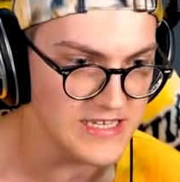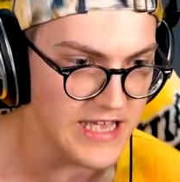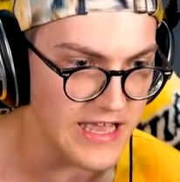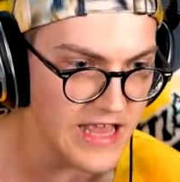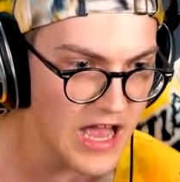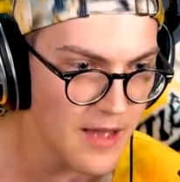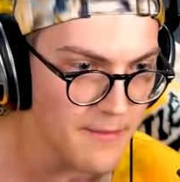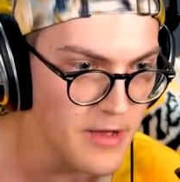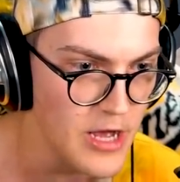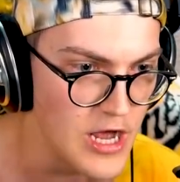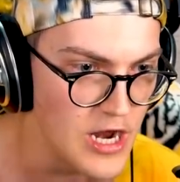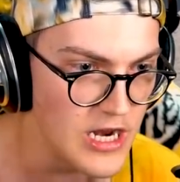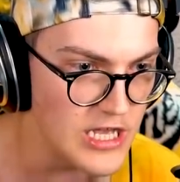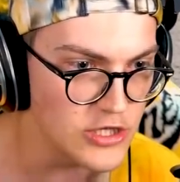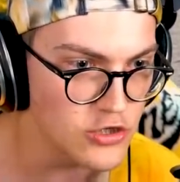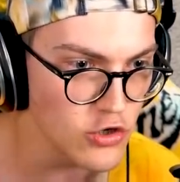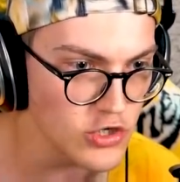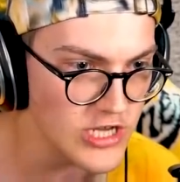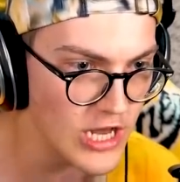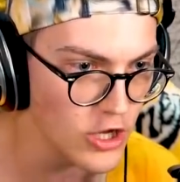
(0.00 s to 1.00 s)
il y a une arme,
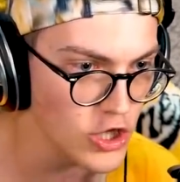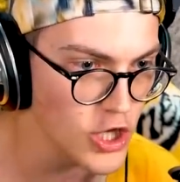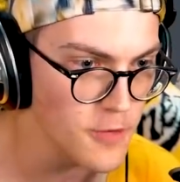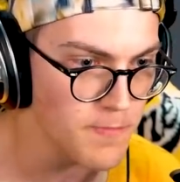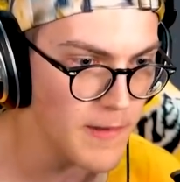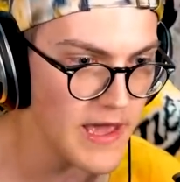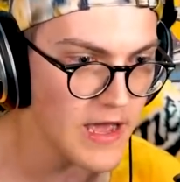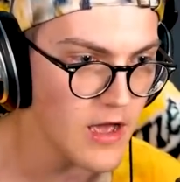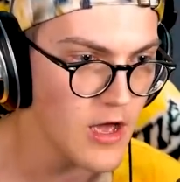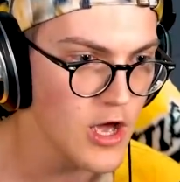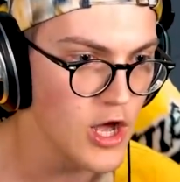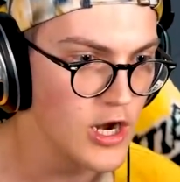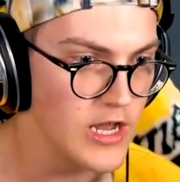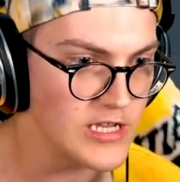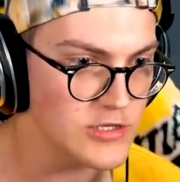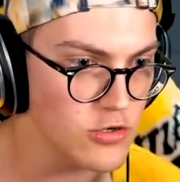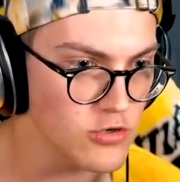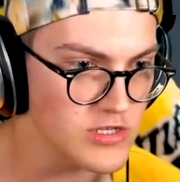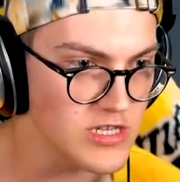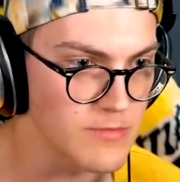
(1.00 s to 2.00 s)
let's go, je la récupère
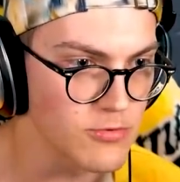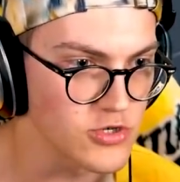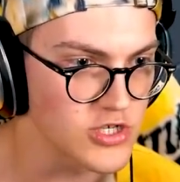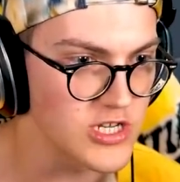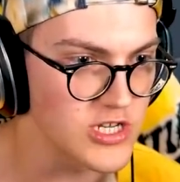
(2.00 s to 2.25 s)
Let's go, c'est bon,